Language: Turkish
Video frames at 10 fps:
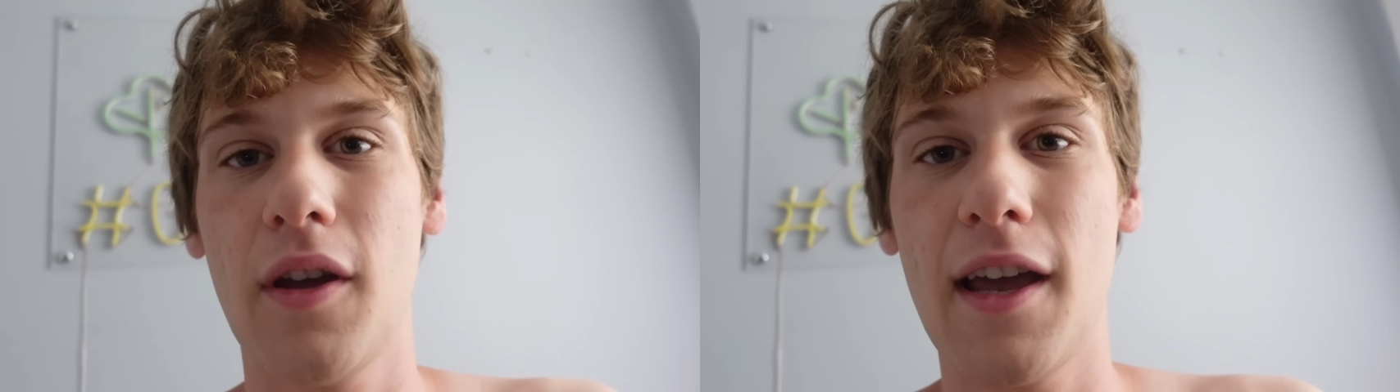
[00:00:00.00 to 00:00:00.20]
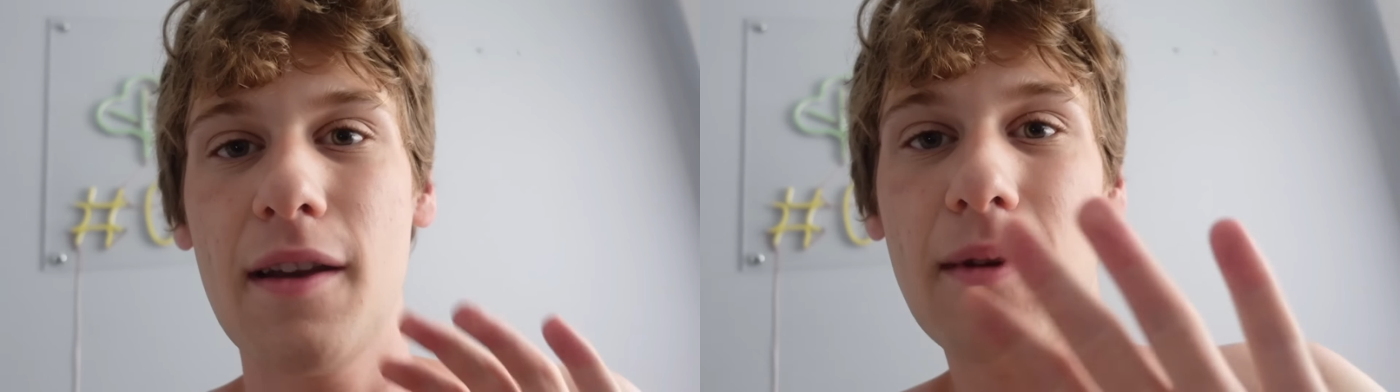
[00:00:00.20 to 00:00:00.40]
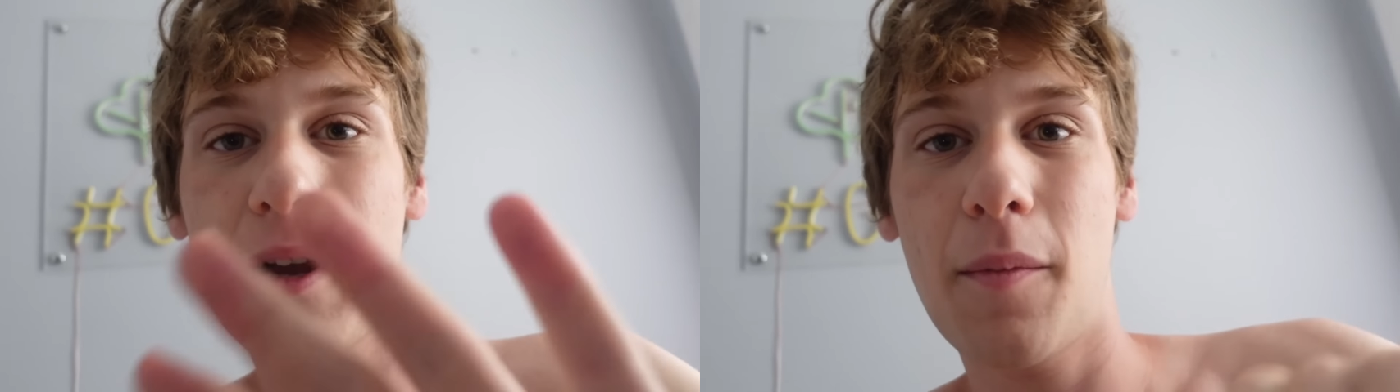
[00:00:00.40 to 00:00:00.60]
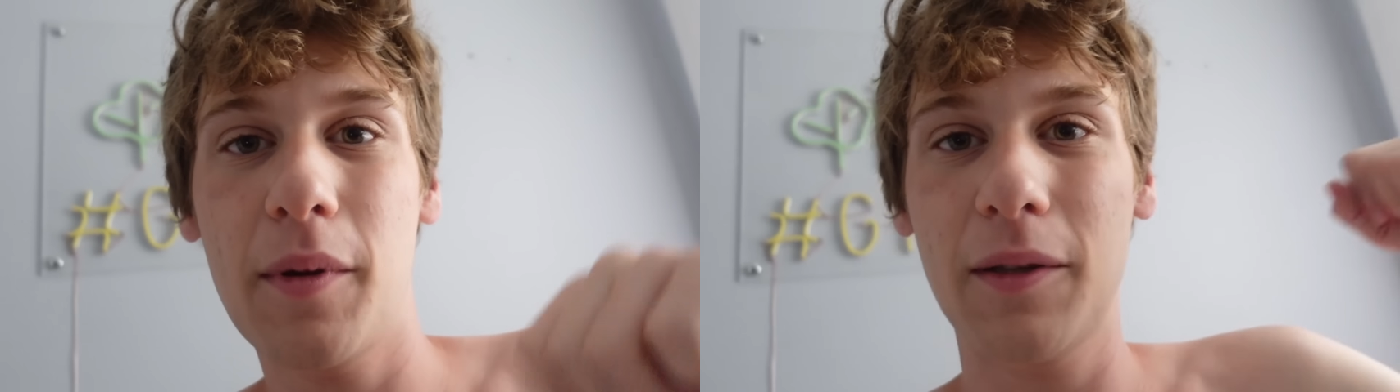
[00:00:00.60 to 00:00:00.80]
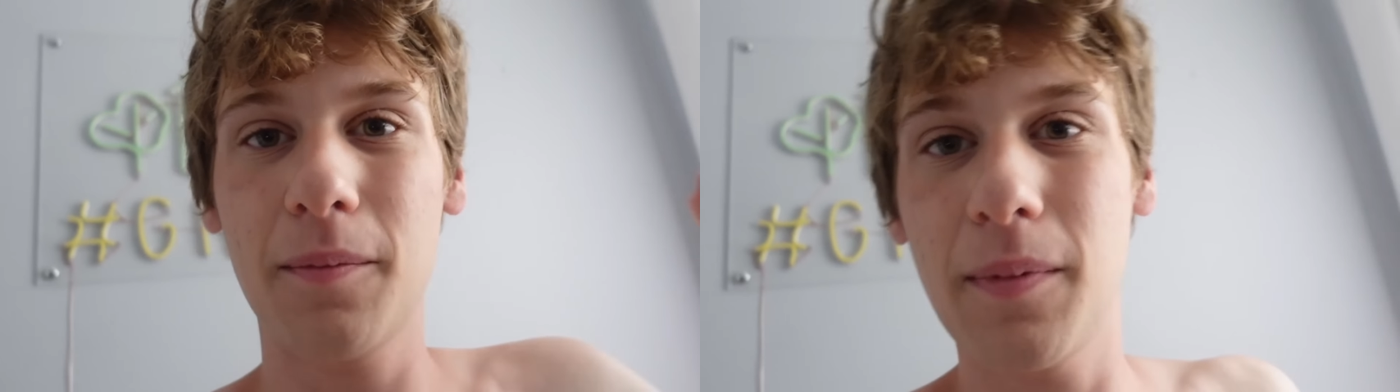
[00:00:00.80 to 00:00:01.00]
Elimle
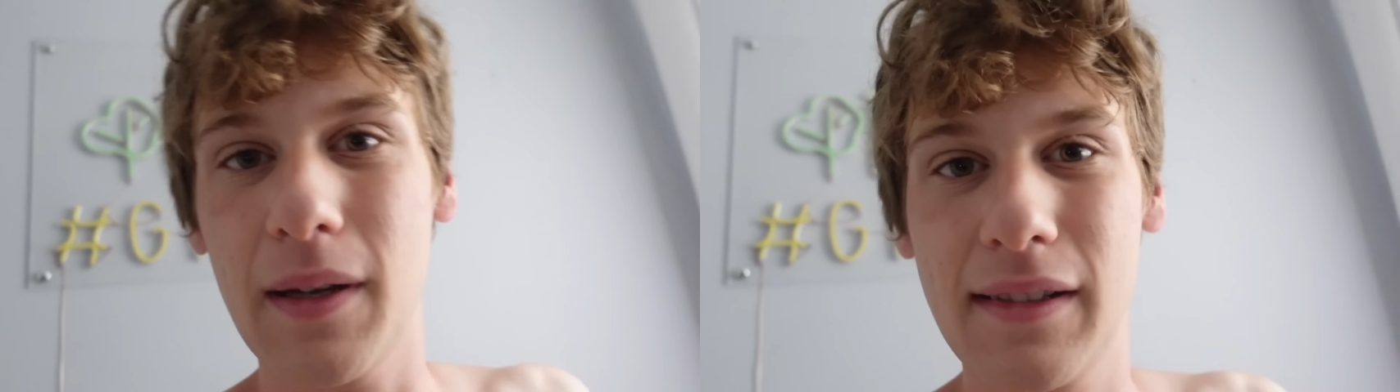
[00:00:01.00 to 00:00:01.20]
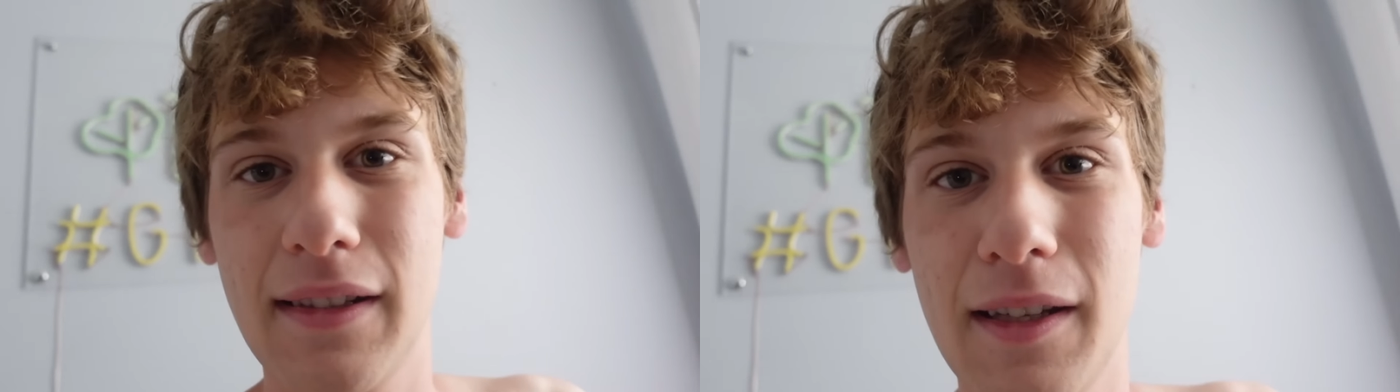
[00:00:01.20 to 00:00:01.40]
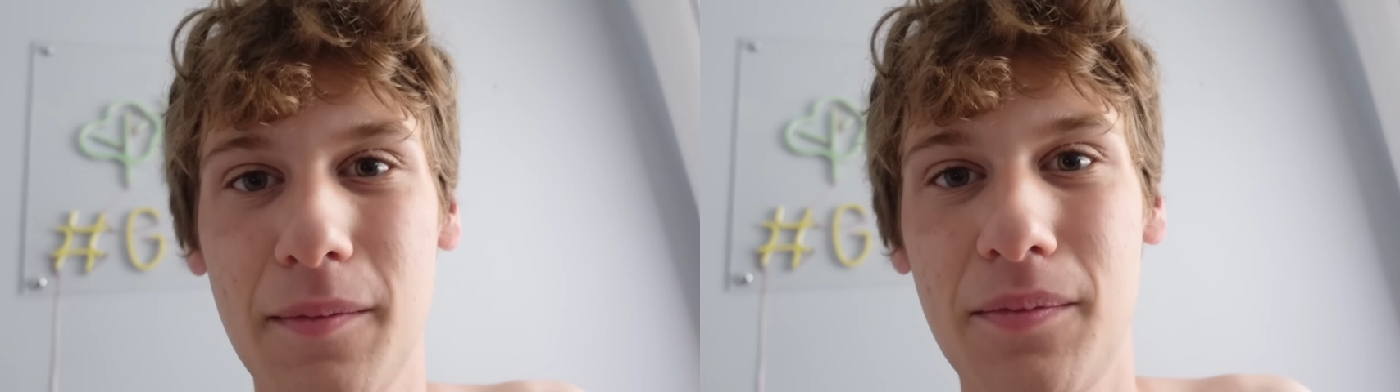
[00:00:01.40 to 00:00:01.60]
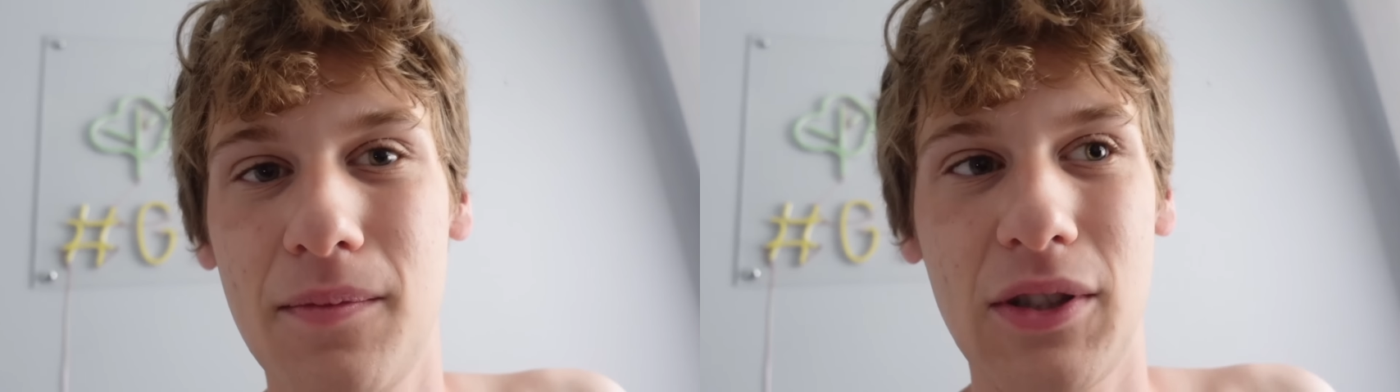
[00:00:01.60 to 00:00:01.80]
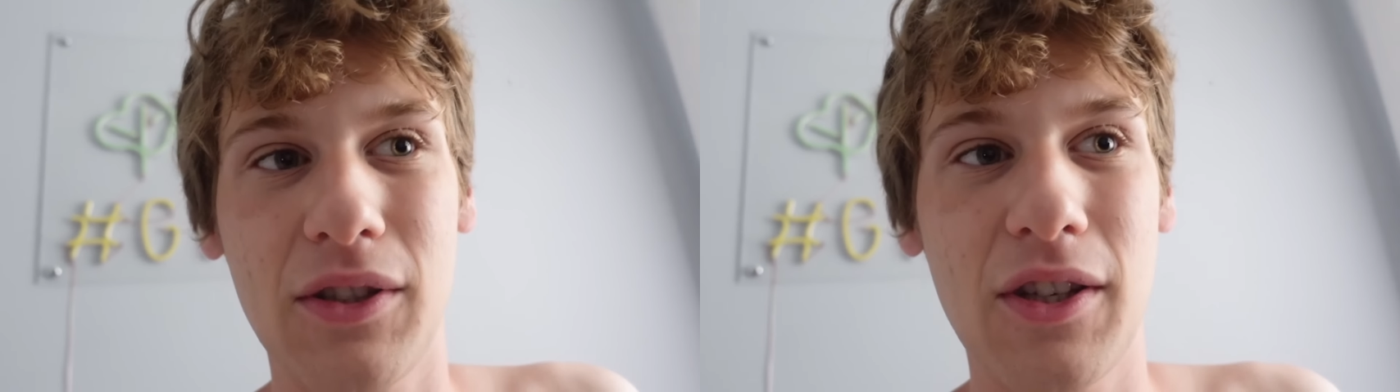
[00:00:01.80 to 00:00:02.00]
kapatıp hazırlanıp
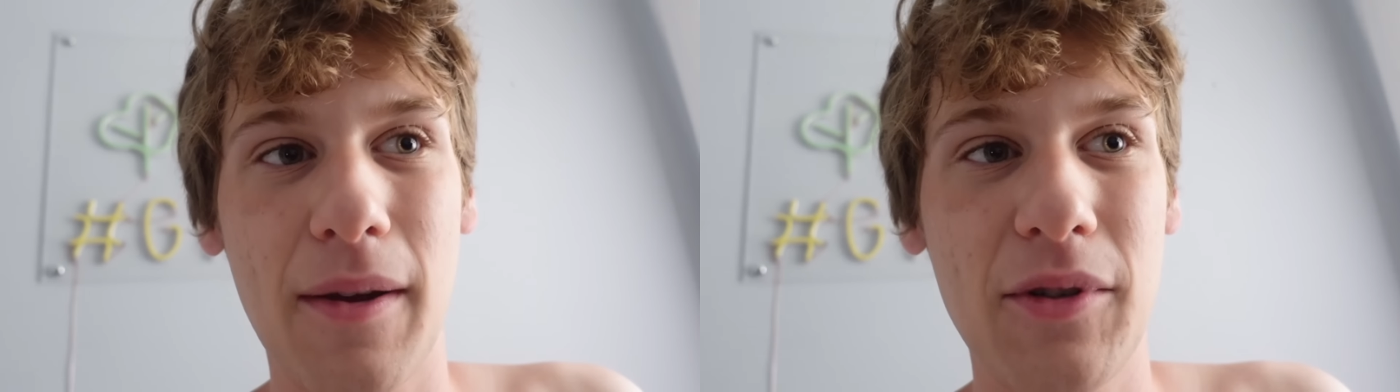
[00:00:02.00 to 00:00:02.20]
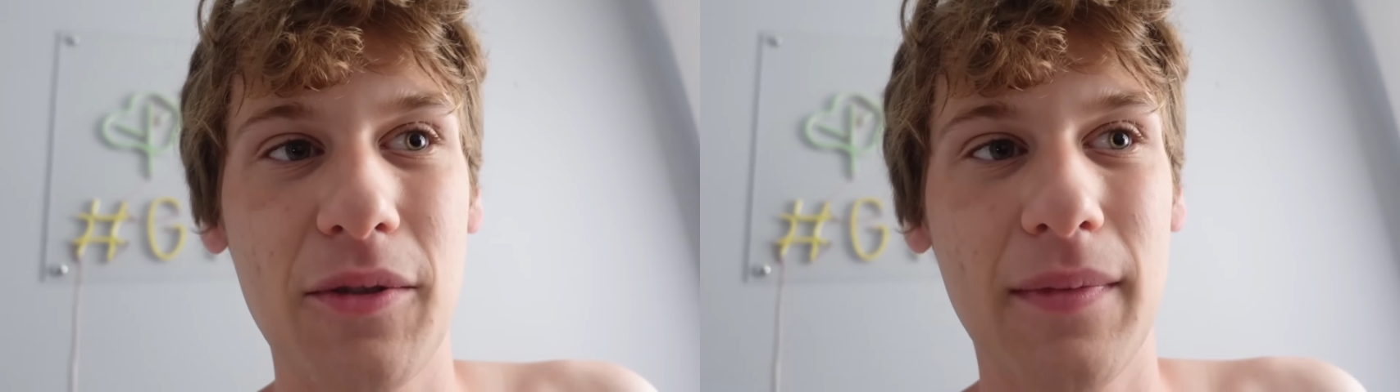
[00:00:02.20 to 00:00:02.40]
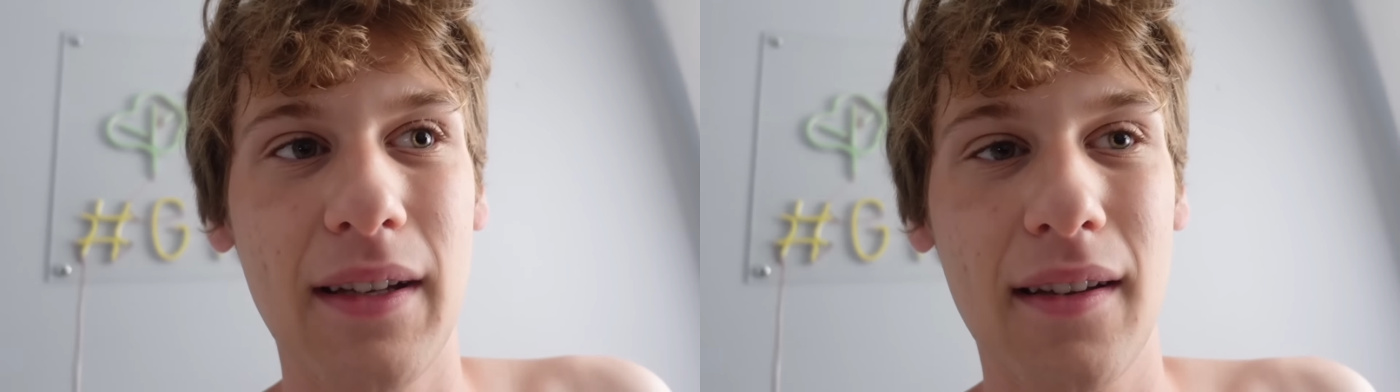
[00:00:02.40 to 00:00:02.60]
çıkacağım şimdi.